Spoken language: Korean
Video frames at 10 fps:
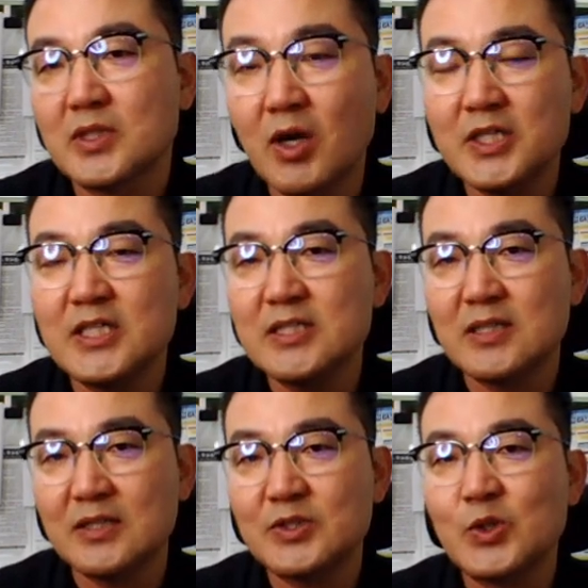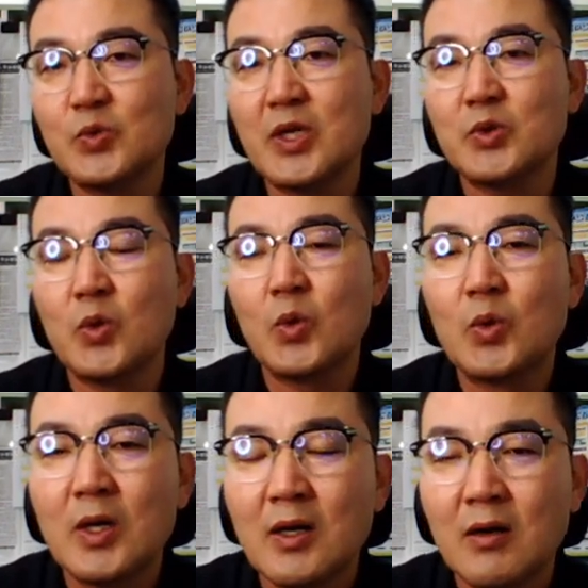이제 거기 같은
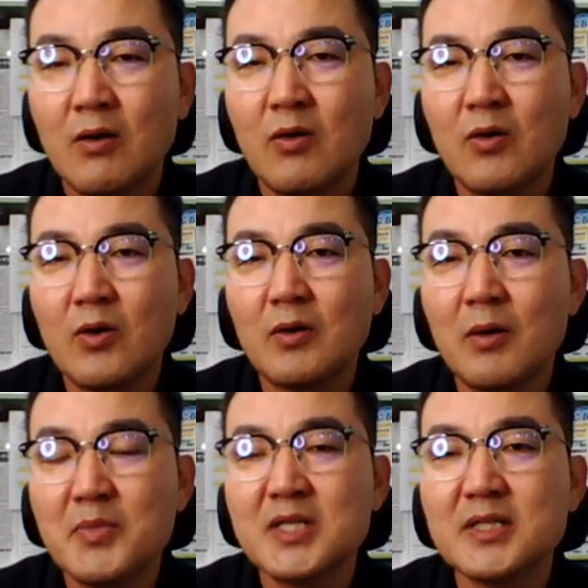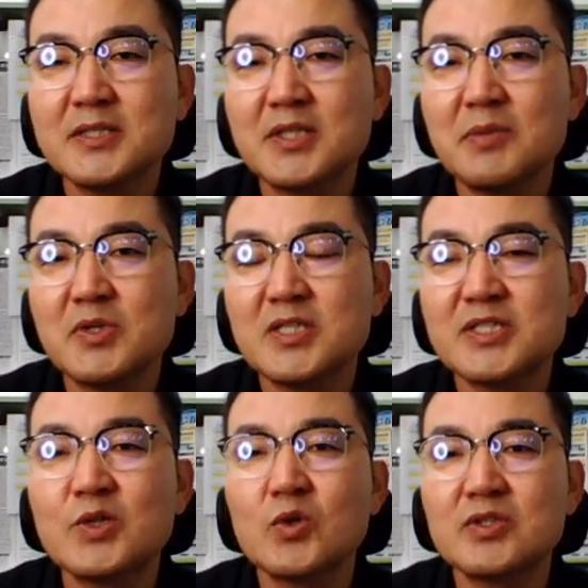경우에도 엄밀히 따지게 되면 이제
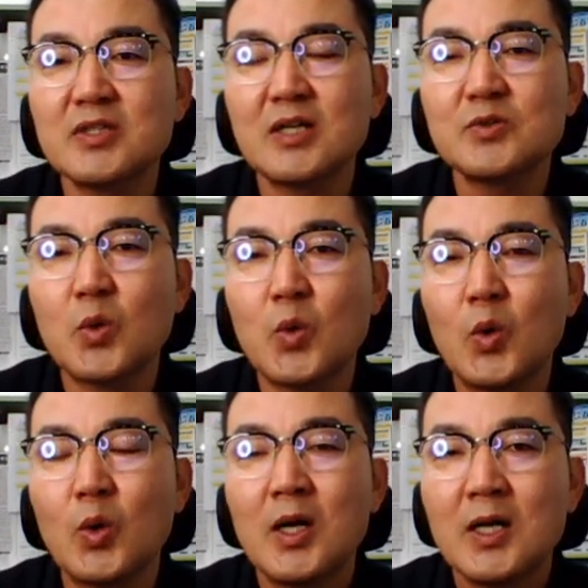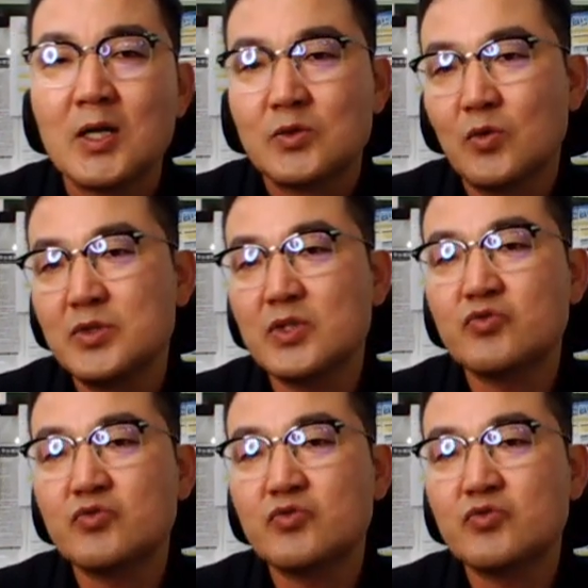직결로 들어가는 거고 또 이제